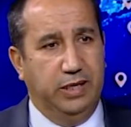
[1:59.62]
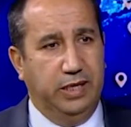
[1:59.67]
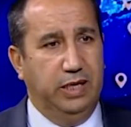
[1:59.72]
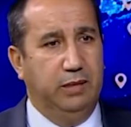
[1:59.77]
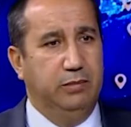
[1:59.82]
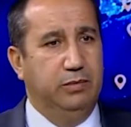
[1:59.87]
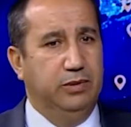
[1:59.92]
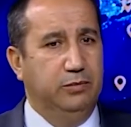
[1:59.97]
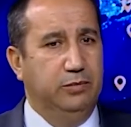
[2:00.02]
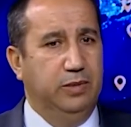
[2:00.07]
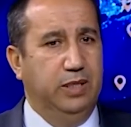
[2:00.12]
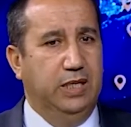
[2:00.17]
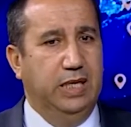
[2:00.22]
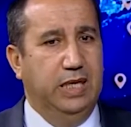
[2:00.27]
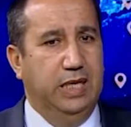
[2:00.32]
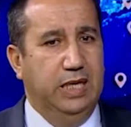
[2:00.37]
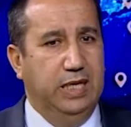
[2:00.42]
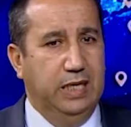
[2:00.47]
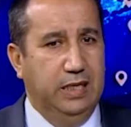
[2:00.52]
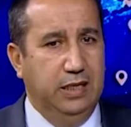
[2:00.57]
آه، من
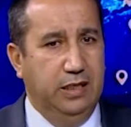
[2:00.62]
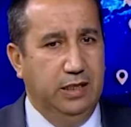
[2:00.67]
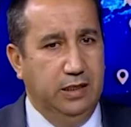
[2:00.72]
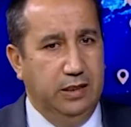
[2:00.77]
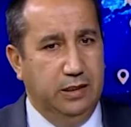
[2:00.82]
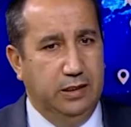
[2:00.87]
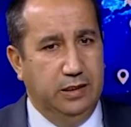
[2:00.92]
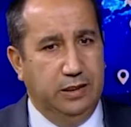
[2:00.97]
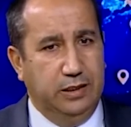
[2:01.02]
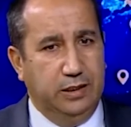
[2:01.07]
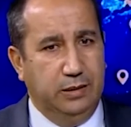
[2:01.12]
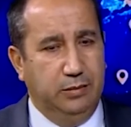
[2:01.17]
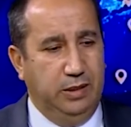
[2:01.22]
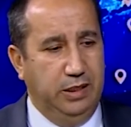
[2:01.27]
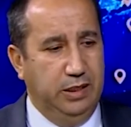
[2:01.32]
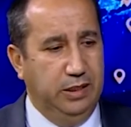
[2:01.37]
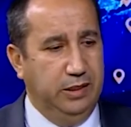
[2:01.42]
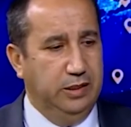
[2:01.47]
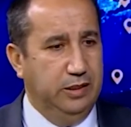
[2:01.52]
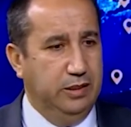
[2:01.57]
خلال
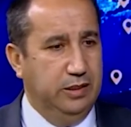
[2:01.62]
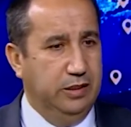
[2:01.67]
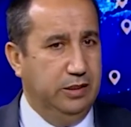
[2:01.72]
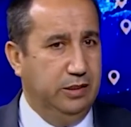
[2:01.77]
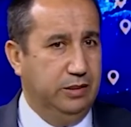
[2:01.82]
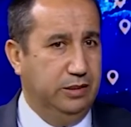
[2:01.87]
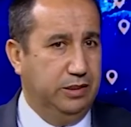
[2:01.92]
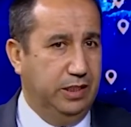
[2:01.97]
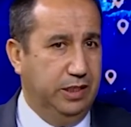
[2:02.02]
طبعا آه، سنة